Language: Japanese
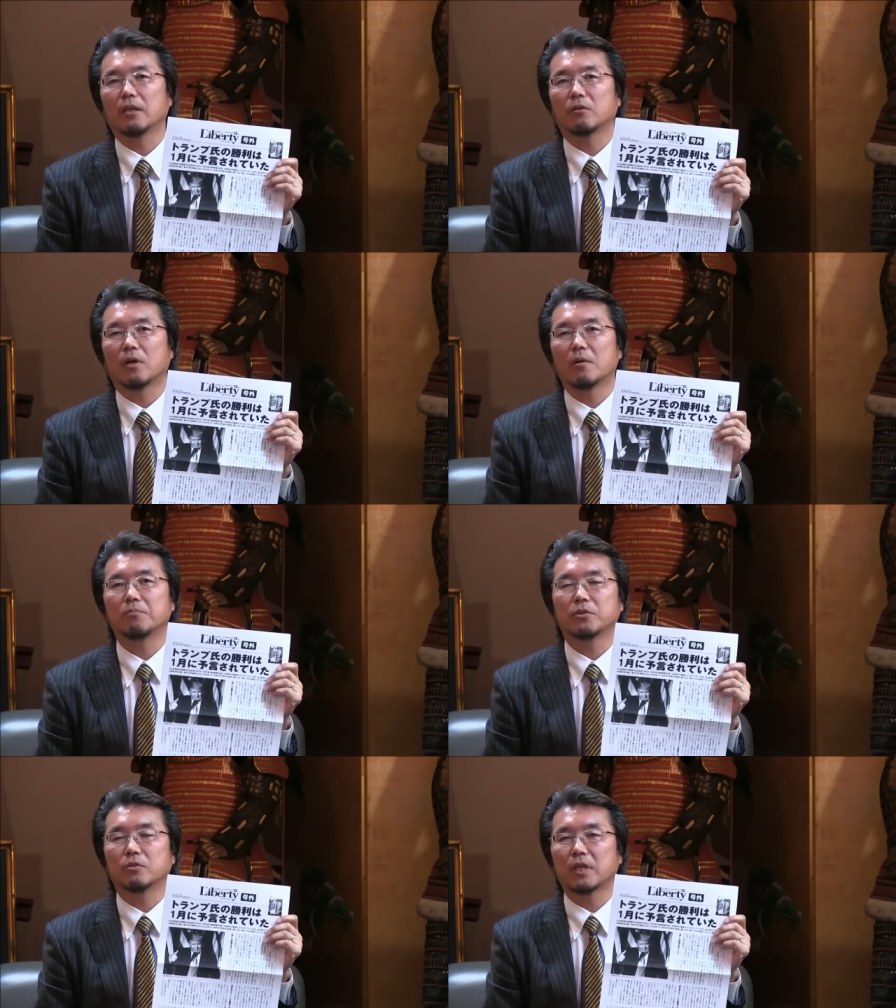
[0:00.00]

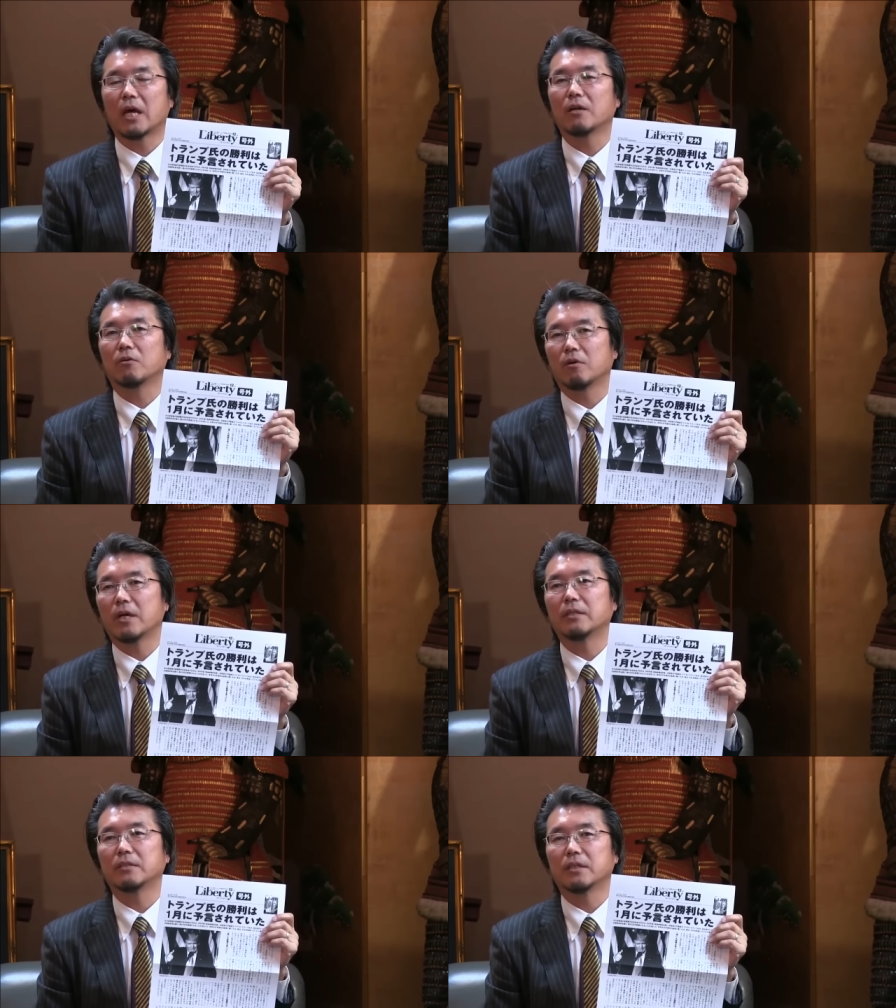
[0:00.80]
トランプ氏の最後の
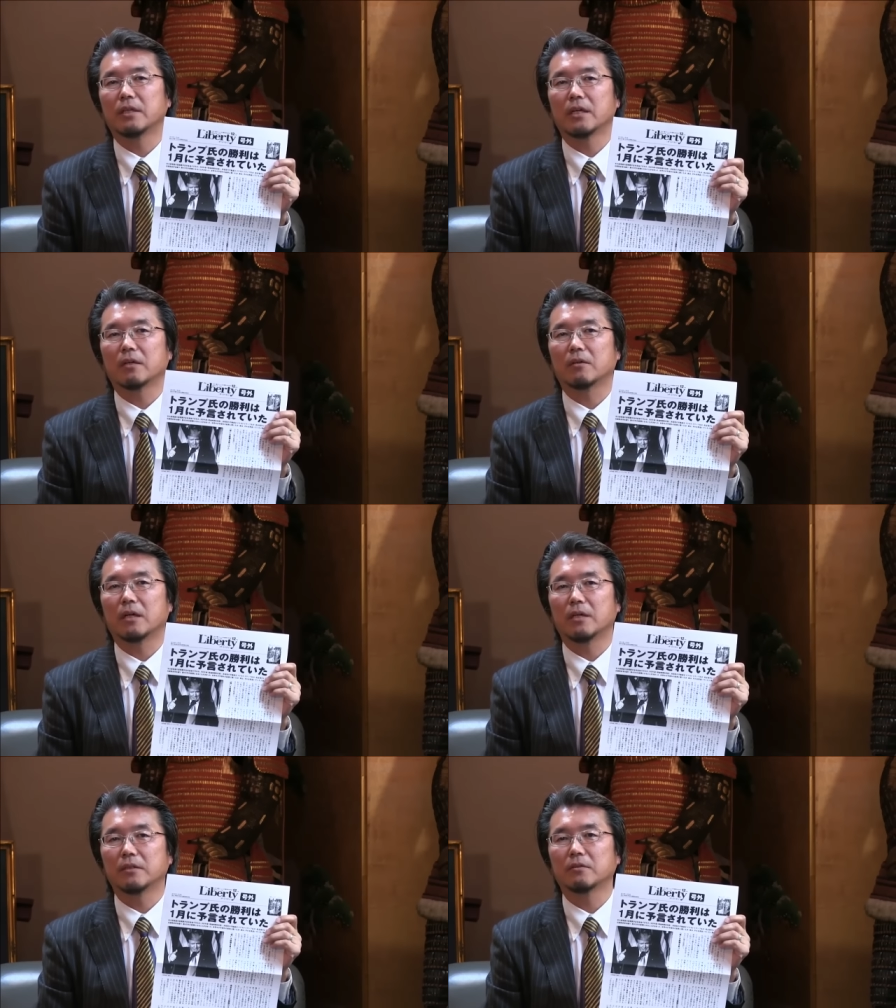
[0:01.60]
演説で
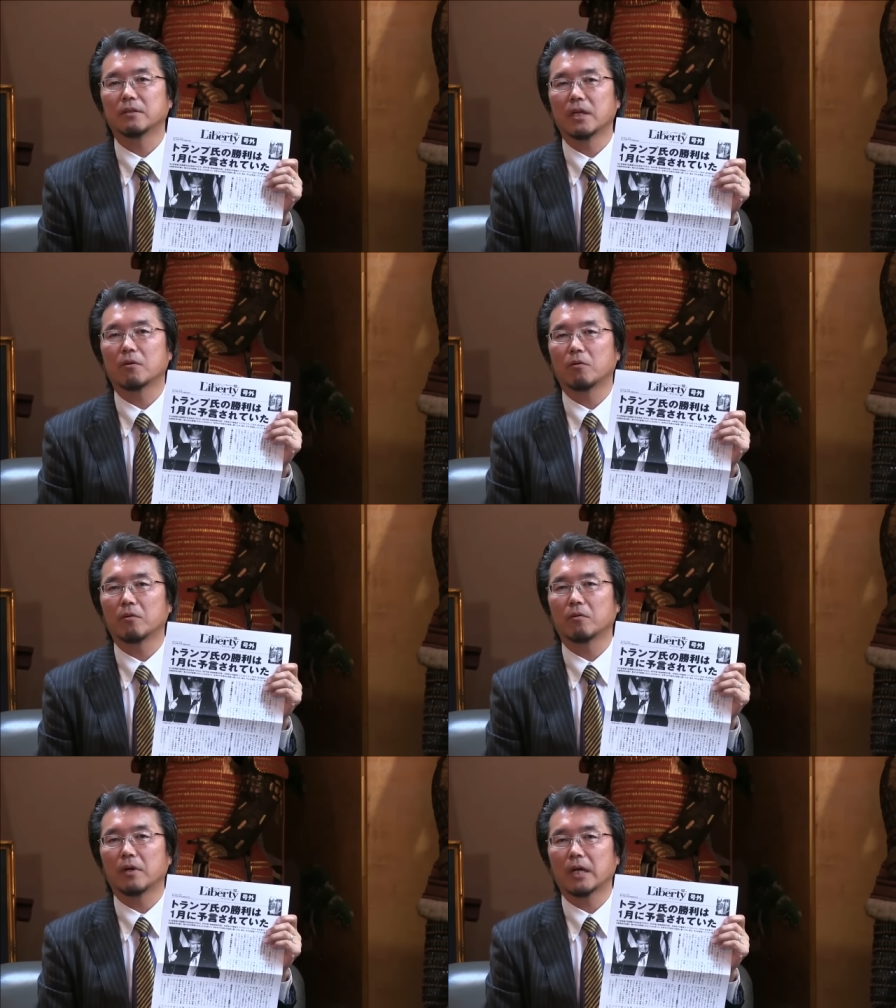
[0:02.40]
演説でこれ、
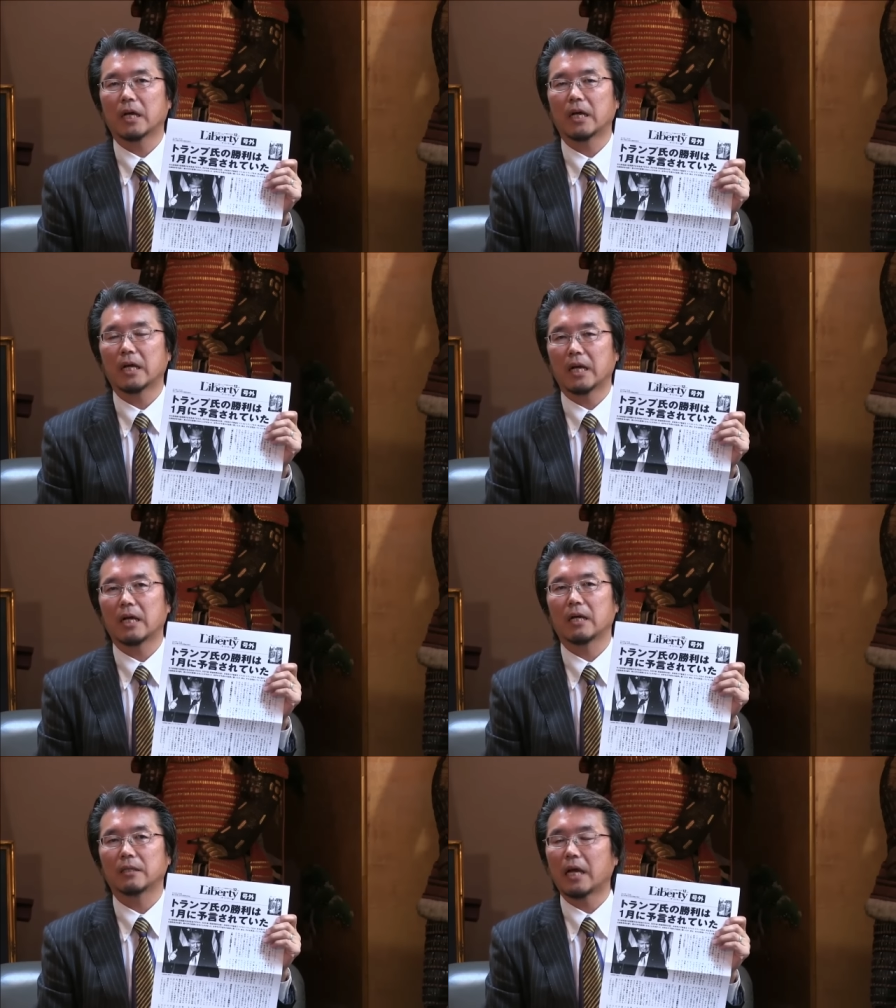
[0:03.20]
これから
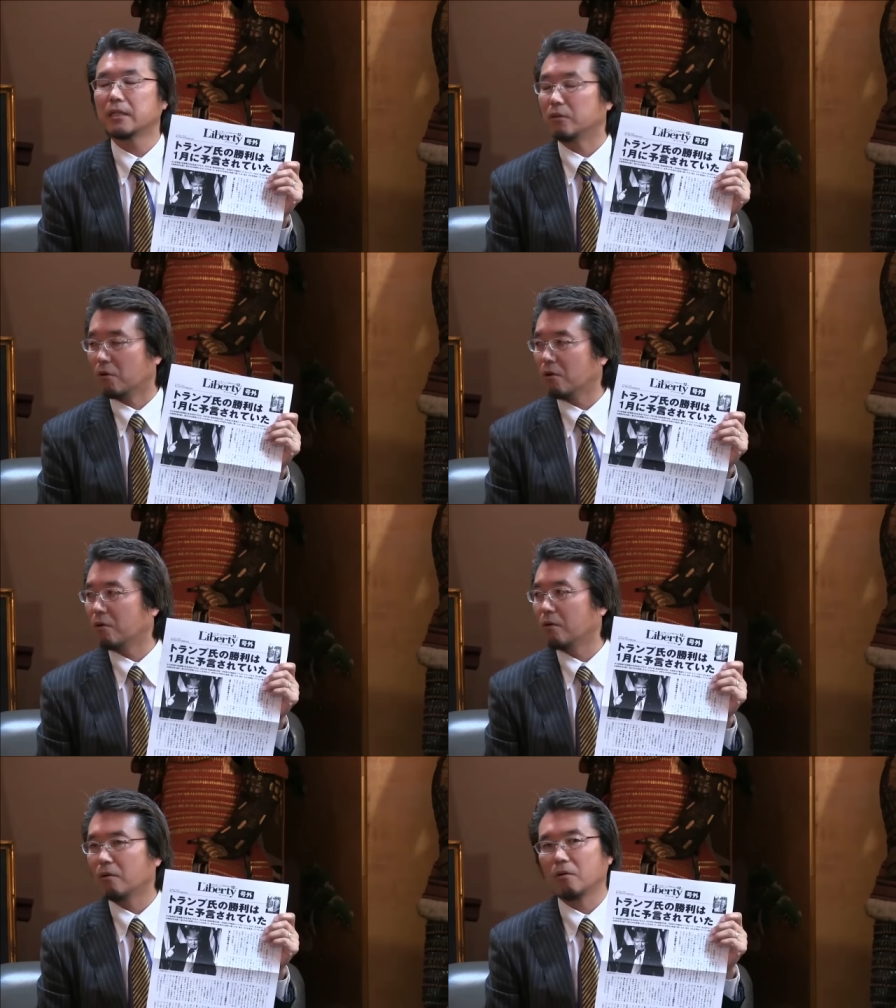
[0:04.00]
がだいに
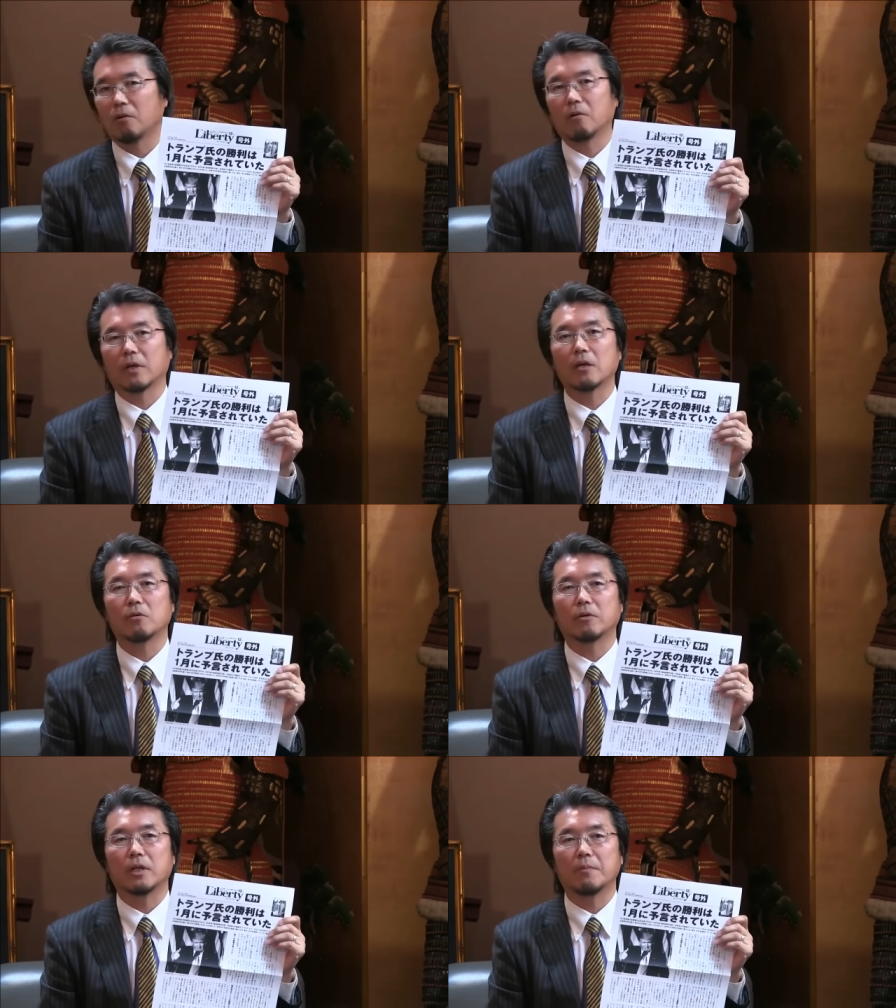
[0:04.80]
の建
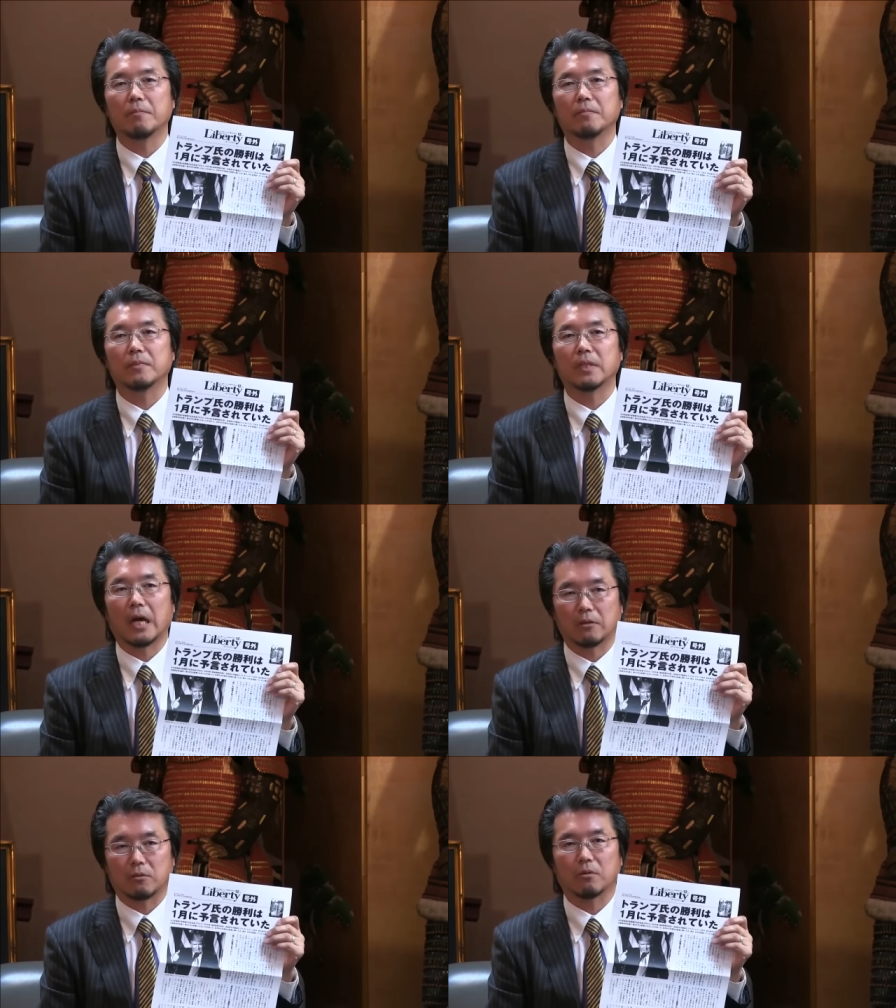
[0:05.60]
国記念日で
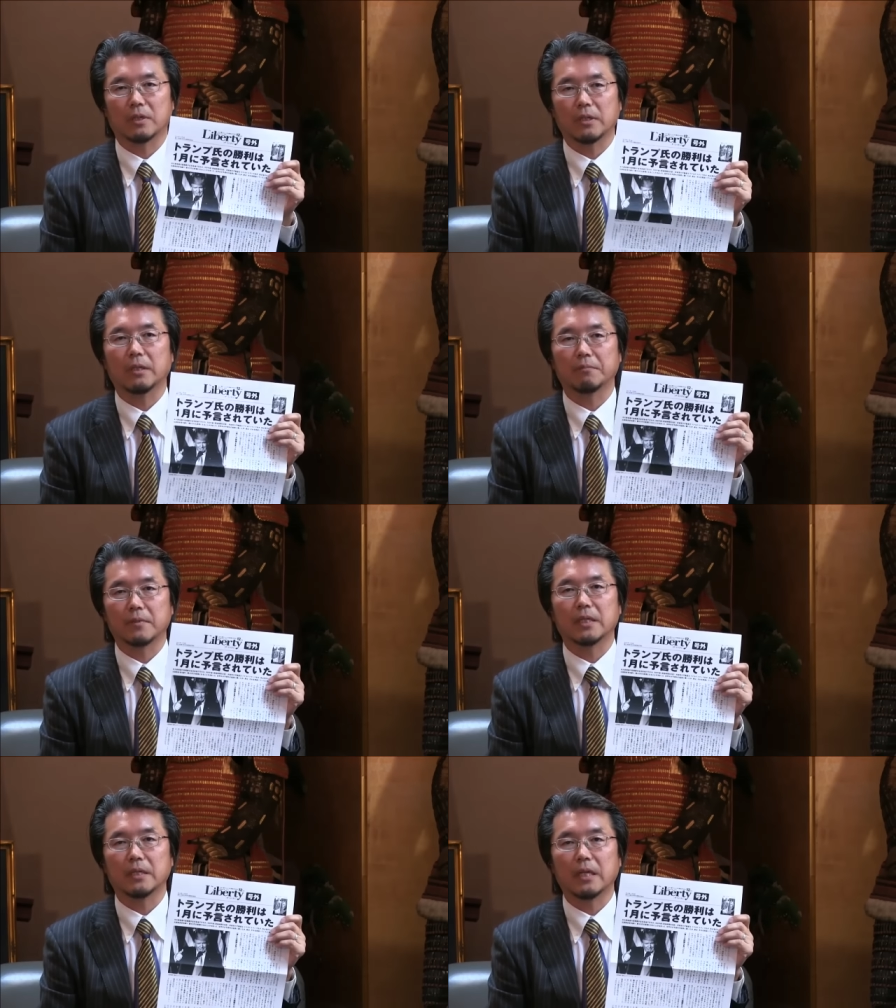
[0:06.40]
あると記念
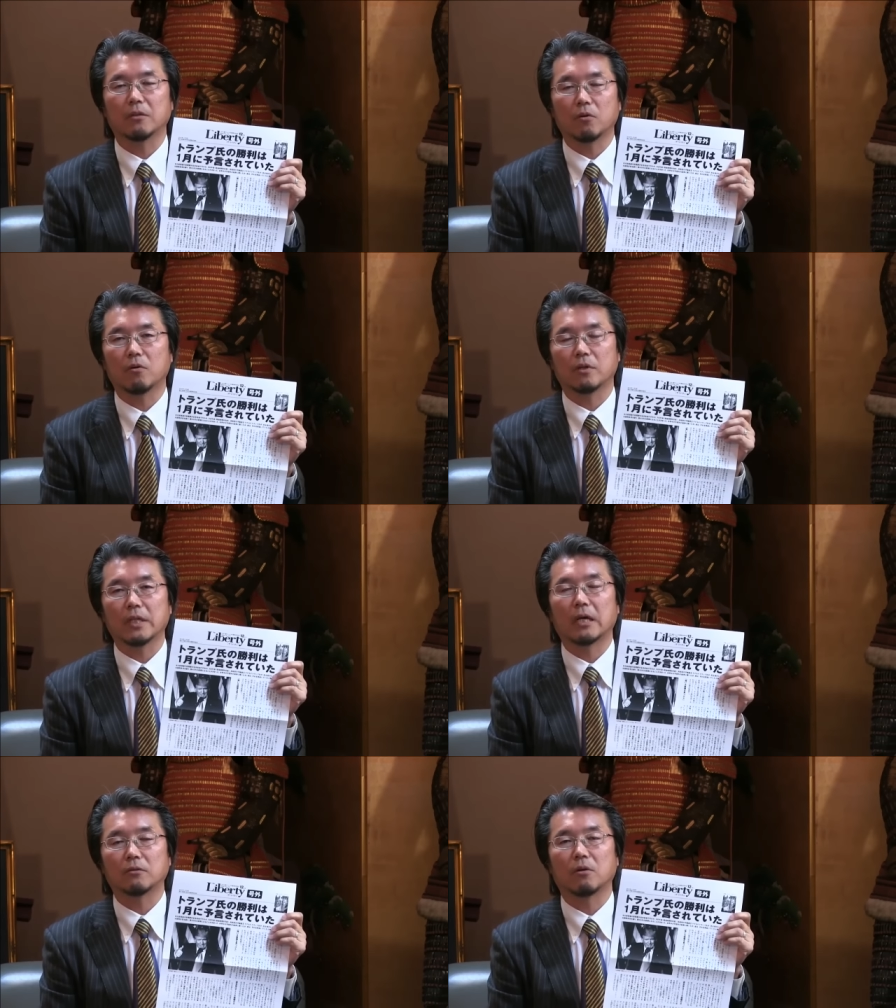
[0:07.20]
記念の日
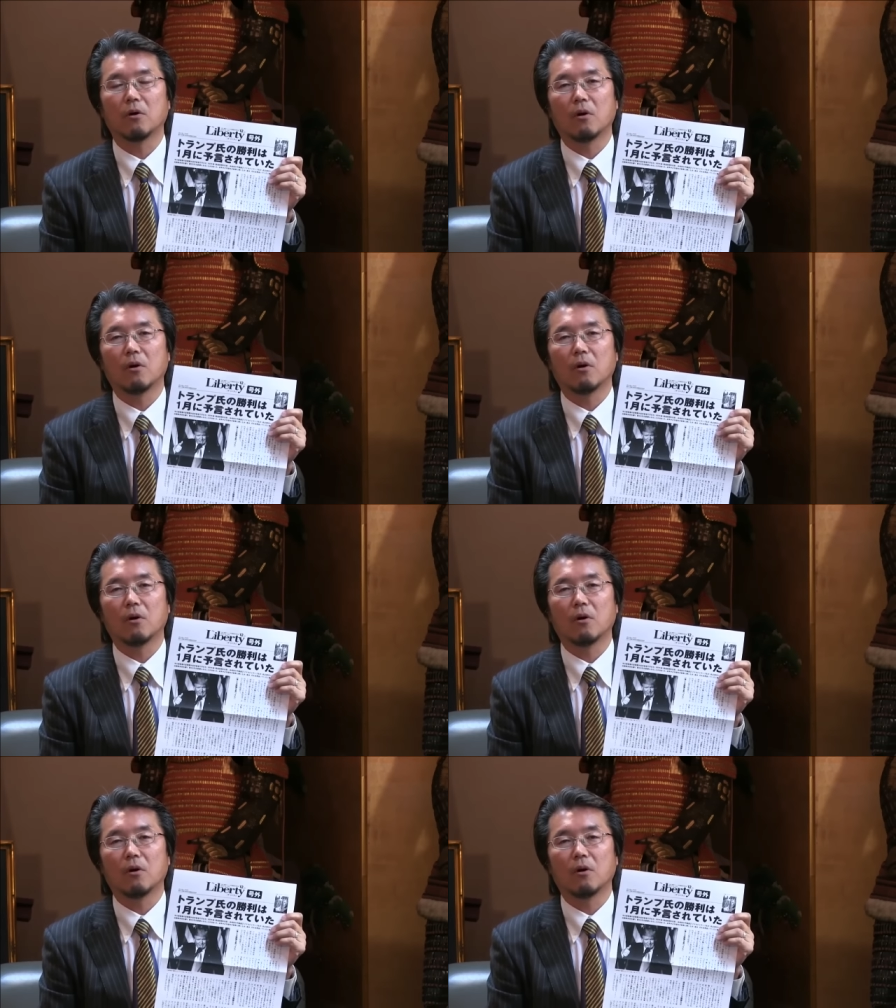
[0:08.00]
であると。